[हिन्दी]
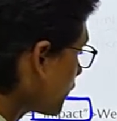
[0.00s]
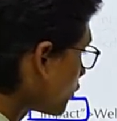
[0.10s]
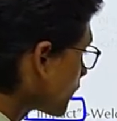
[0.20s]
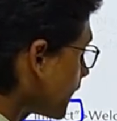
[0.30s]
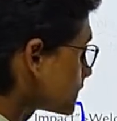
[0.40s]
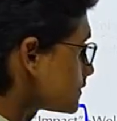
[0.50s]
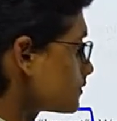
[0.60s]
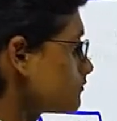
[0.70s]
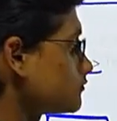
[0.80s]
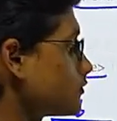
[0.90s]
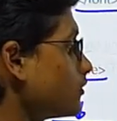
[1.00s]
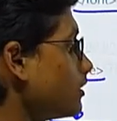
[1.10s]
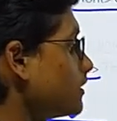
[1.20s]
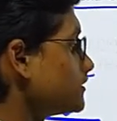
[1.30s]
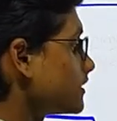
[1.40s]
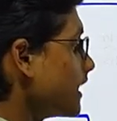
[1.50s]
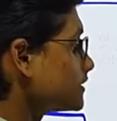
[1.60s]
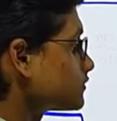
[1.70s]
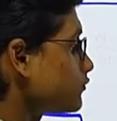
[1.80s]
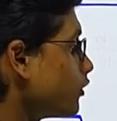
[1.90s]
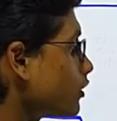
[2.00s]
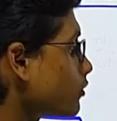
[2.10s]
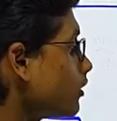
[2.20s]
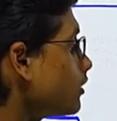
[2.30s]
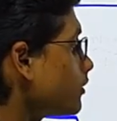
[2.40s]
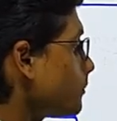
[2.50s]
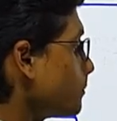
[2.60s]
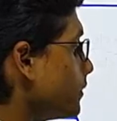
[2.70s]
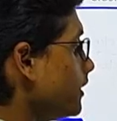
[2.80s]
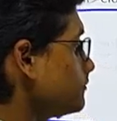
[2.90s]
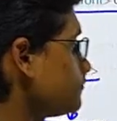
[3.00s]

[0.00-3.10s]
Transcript: लिखो टेक्स्ट स्लैश फोन और पी